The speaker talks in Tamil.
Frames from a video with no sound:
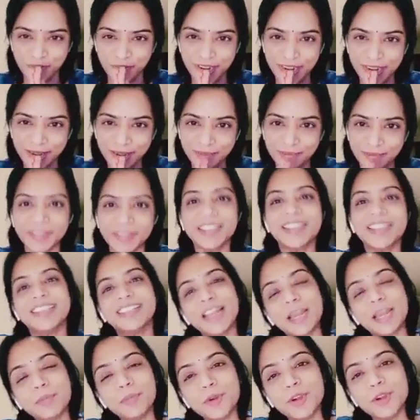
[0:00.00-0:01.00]
வணக்கம்
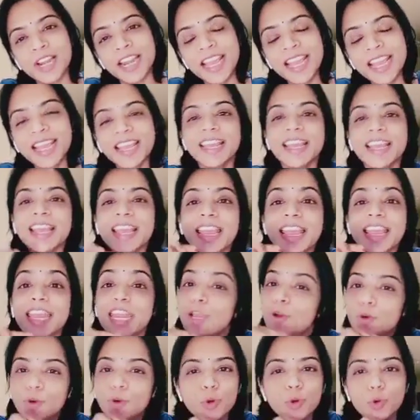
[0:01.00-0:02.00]
நட்புக்களே
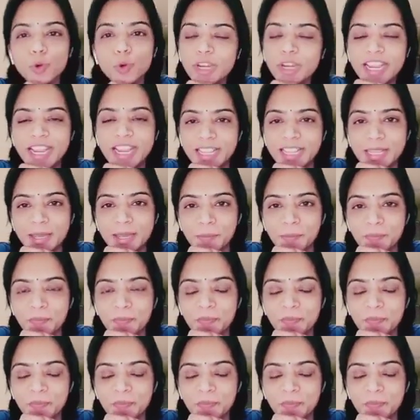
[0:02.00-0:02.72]
இன்னைக்கு ஒரு குட்டி கதை